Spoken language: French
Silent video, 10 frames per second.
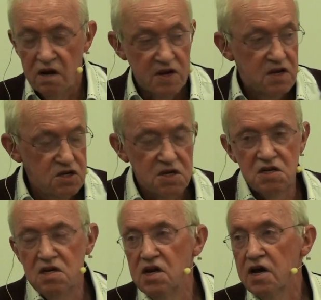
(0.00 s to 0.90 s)
avec qui j'ai
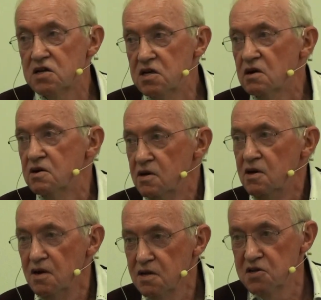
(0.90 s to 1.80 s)
signé l'article
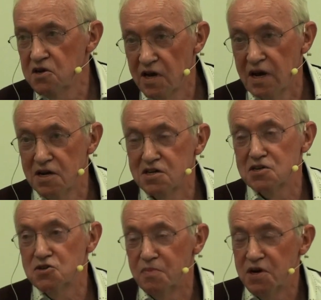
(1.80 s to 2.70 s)
tiré à 15
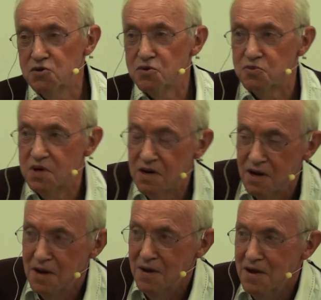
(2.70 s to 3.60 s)
exemplaires ce
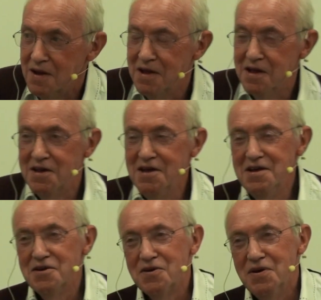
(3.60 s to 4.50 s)
soir et
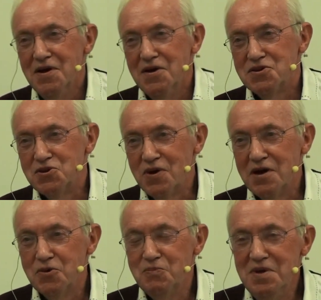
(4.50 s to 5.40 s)
qui euh,
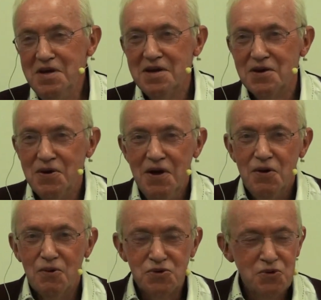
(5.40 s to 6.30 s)
sera remis
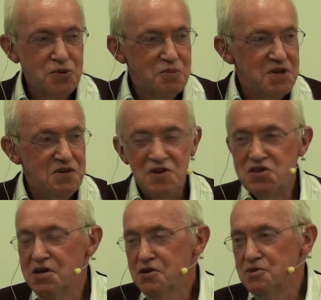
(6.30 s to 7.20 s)
euh, aux heureux
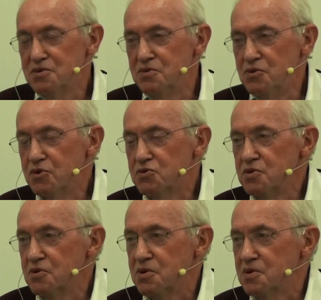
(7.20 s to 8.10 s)
bénéficiaires du,
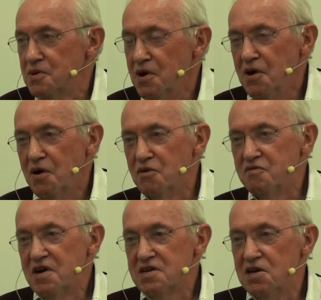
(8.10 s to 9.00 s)
loto qu'on
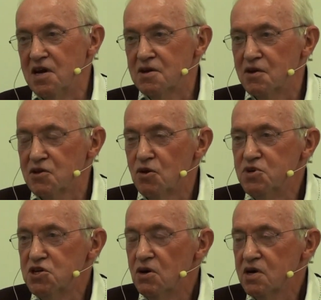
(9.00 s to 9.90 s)
va être
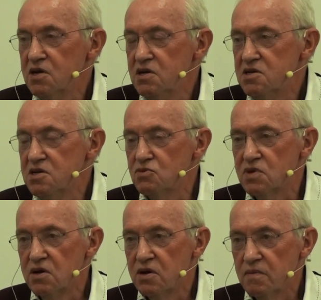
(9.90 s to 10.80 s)
obligé d'organiser
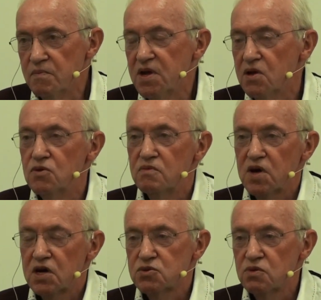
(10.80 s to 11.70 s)
tout à l'heure. Mais non,
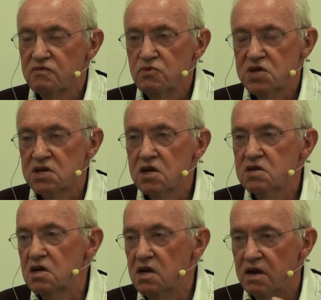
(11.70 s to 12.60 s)
mais rassurez-vous, cet
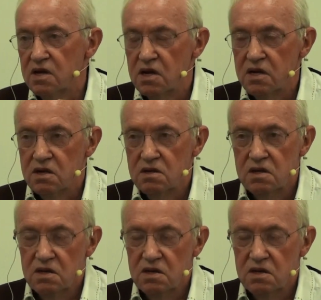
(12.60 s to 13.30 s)
article, il, est,